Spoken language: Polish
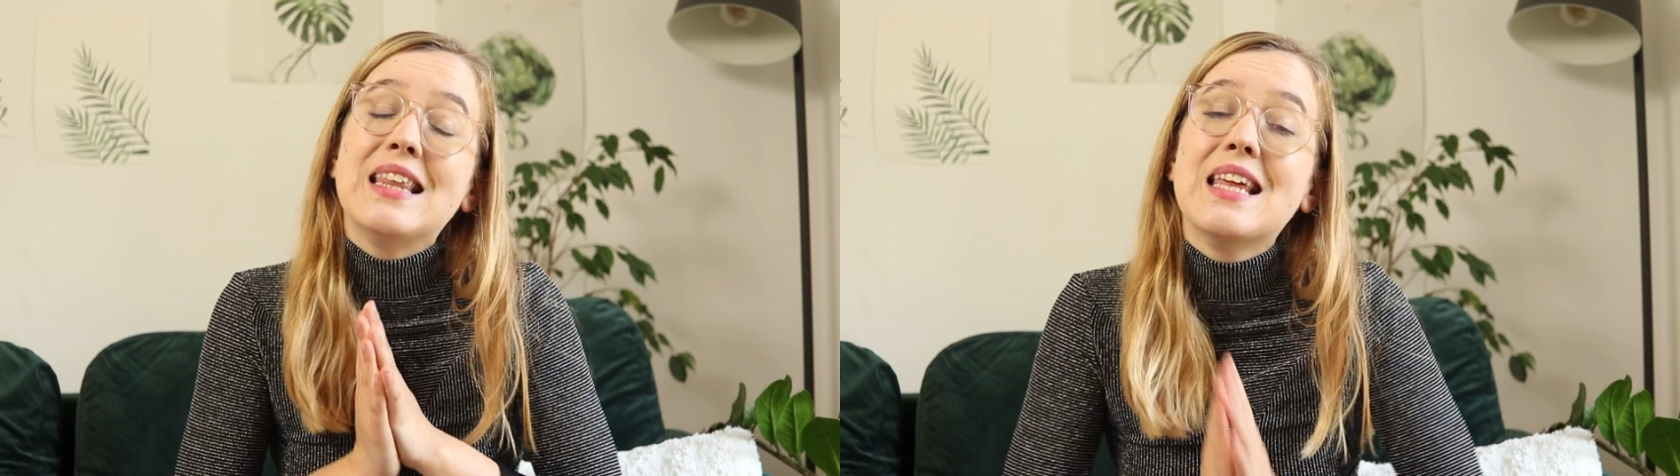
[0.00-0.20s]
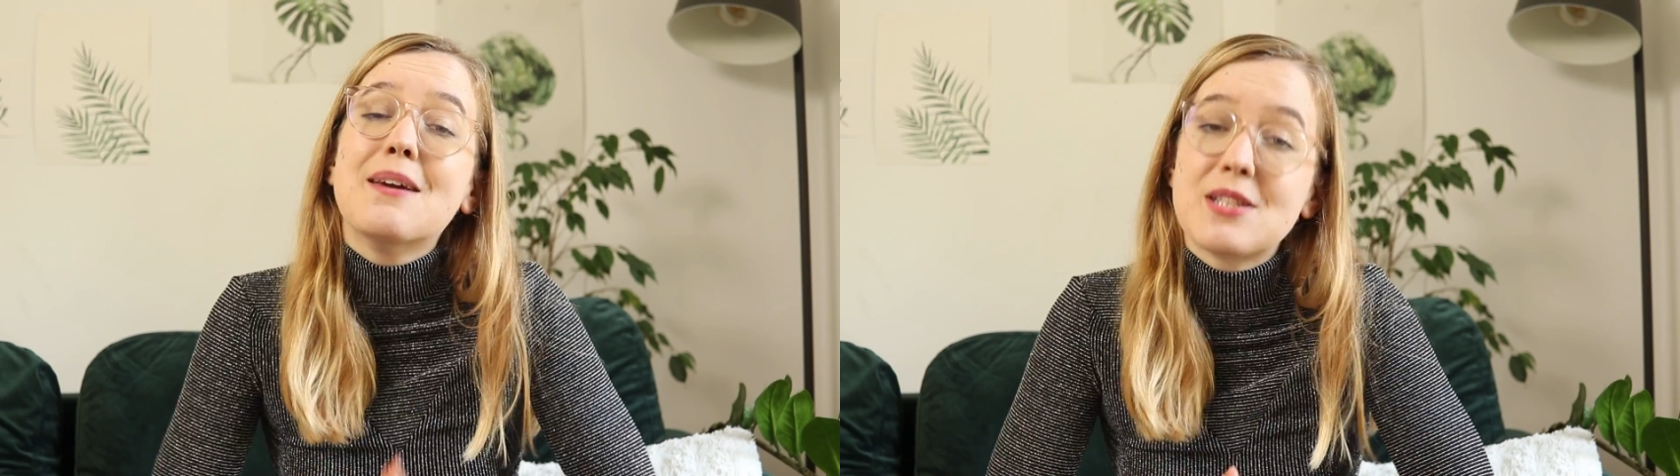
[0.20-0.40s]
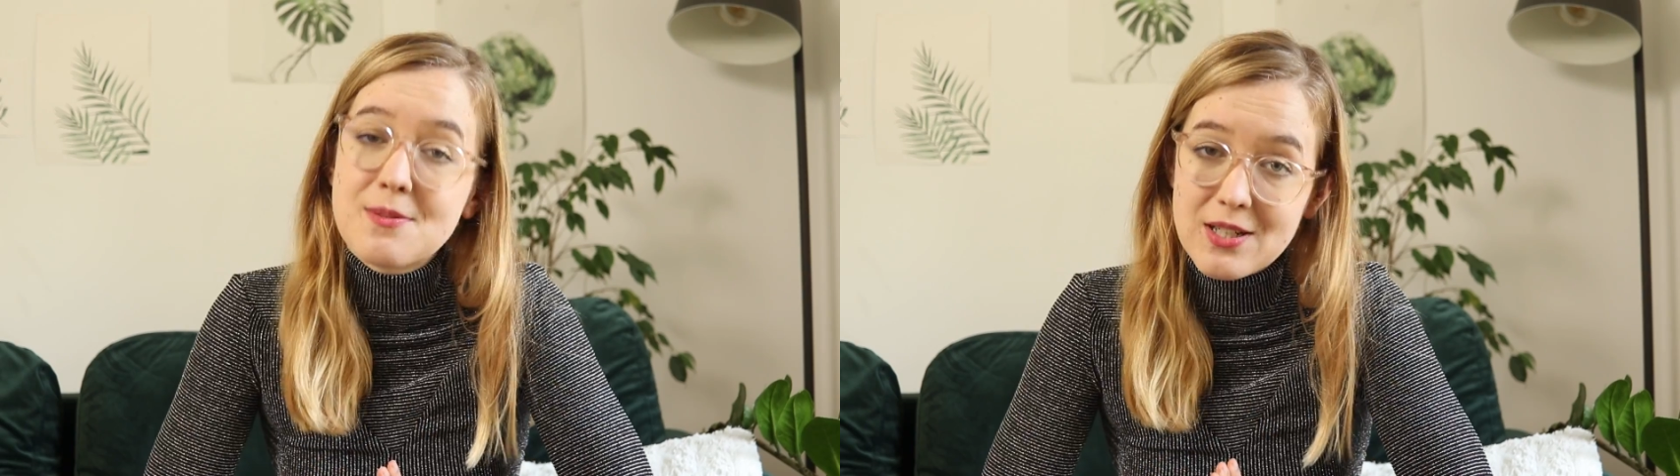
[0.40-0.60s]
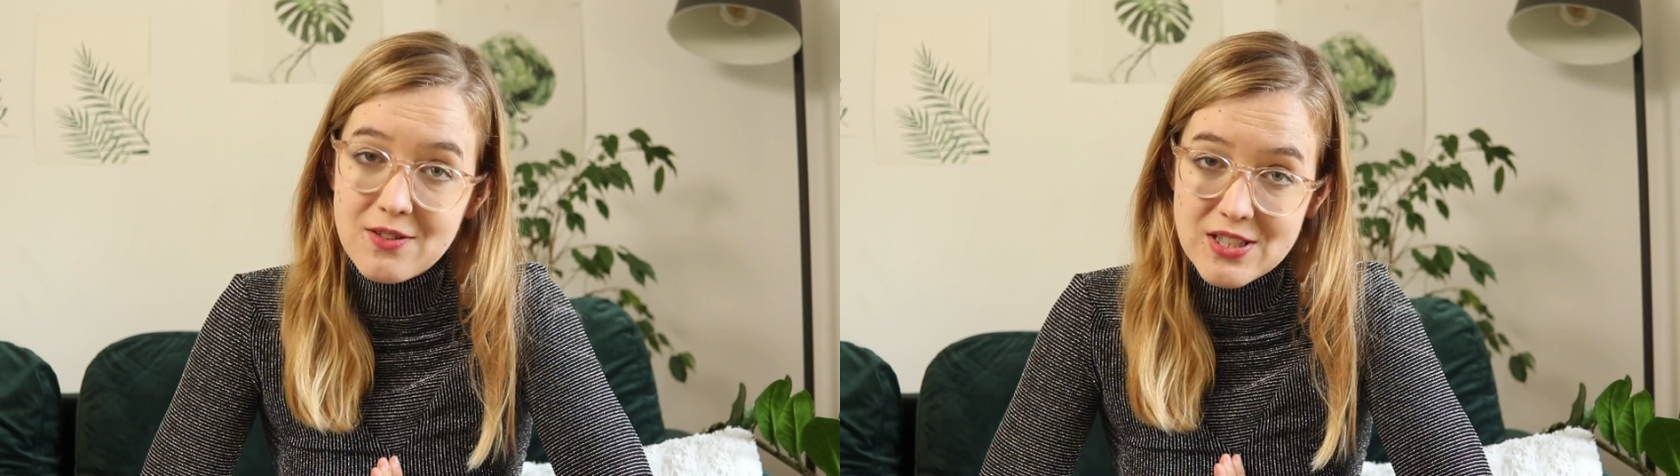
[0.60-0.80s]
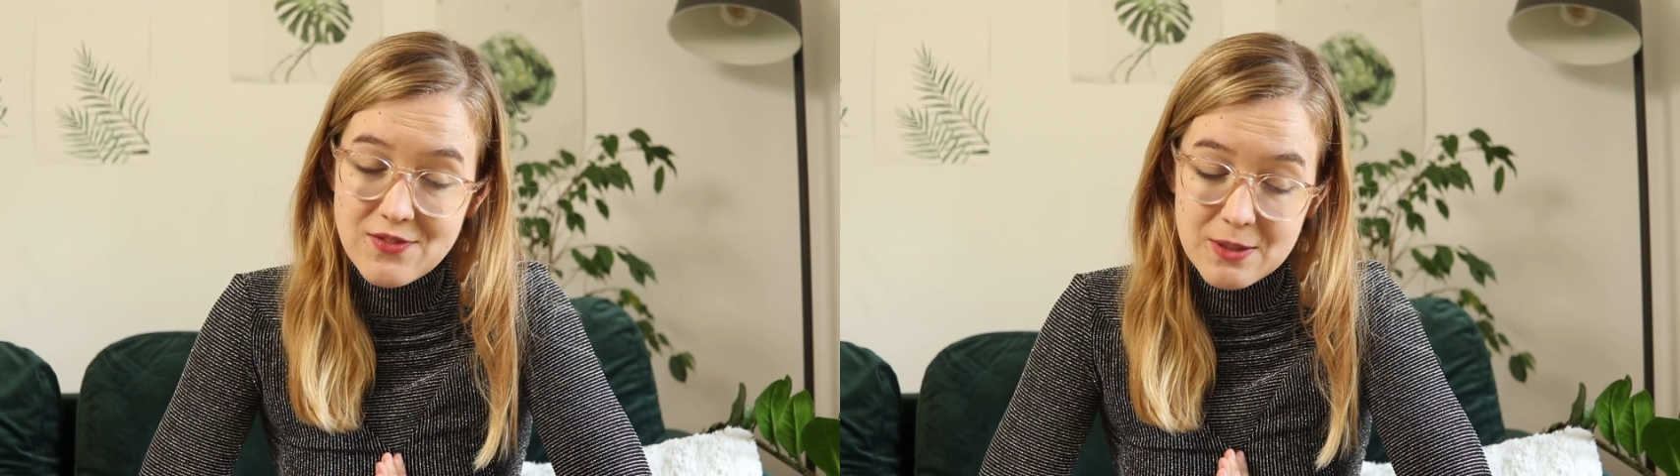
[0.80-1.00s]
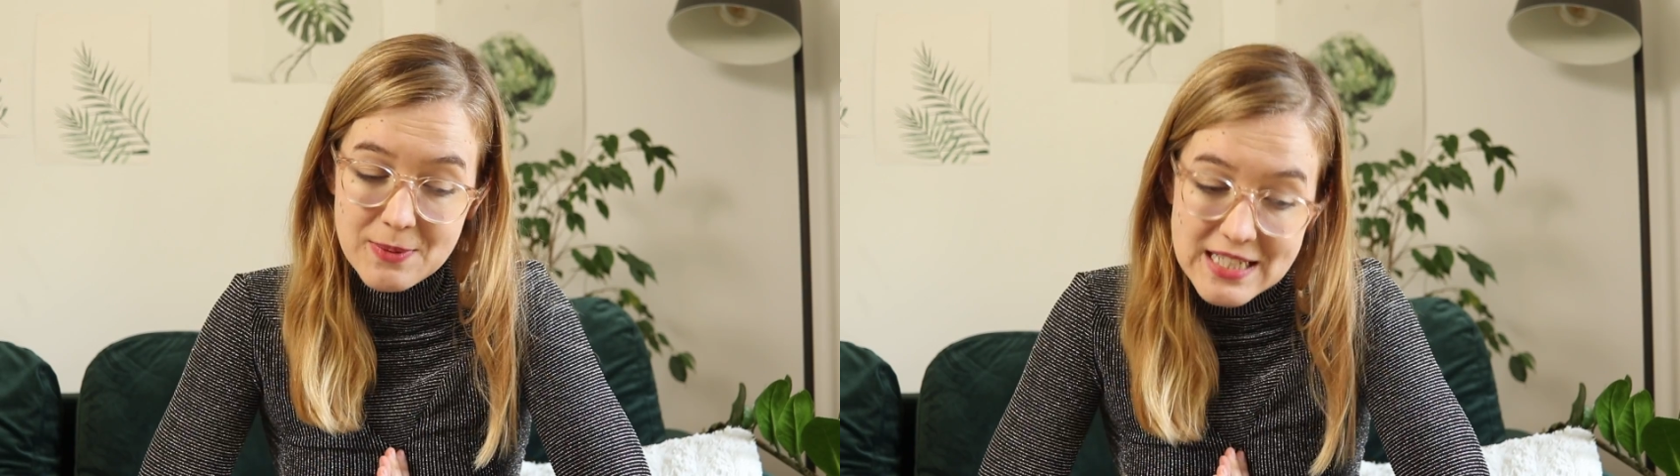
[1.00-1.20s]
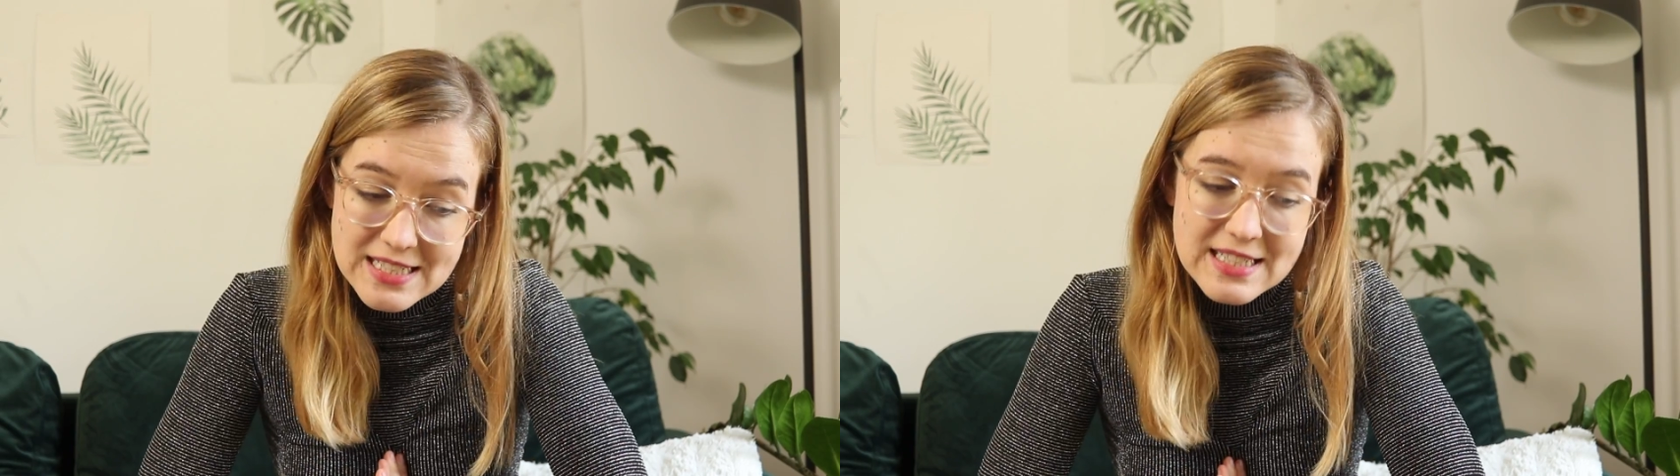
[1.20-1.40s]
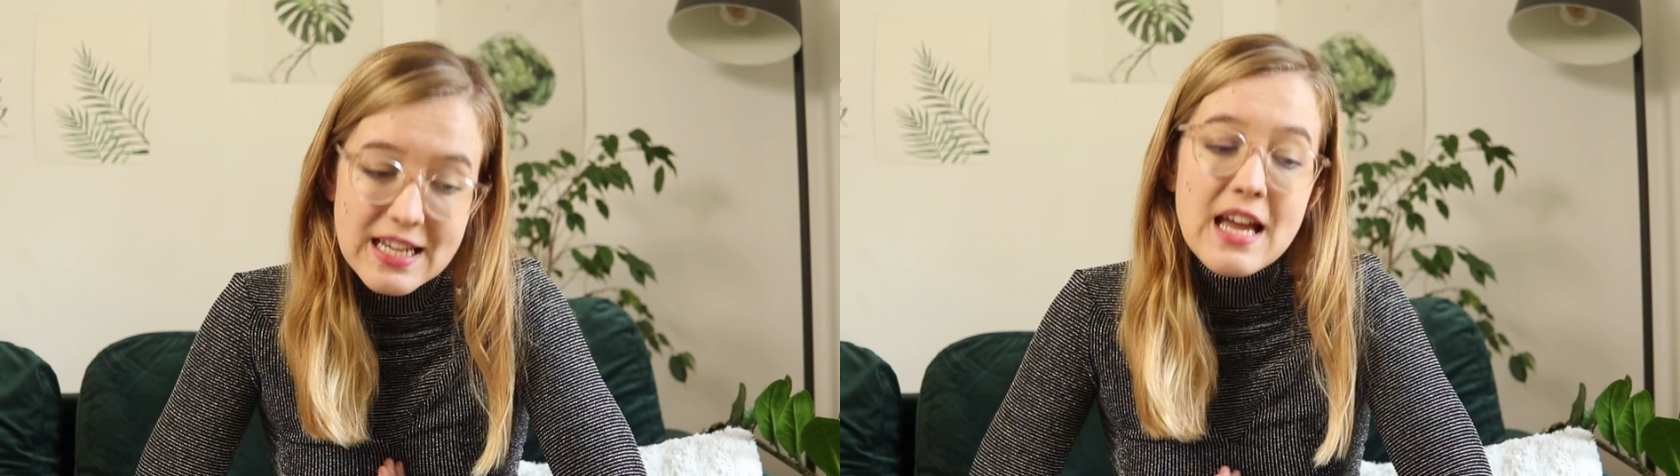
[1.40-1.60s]
nie ma co marnować swoich
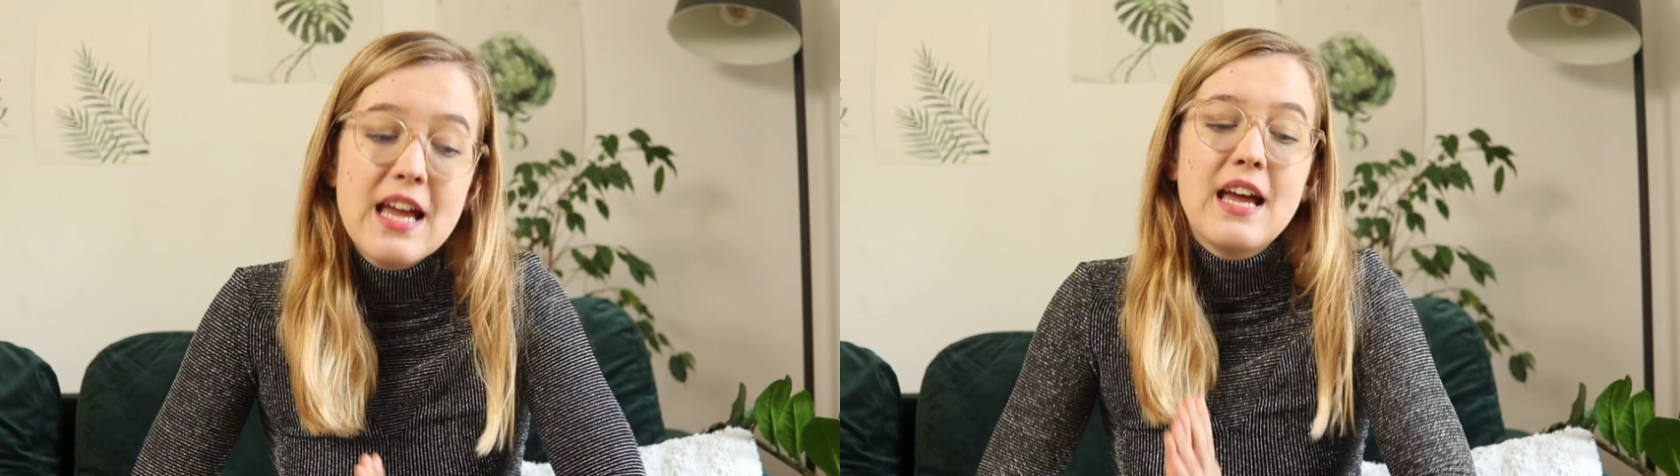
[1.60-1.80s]
pieniędzy, e,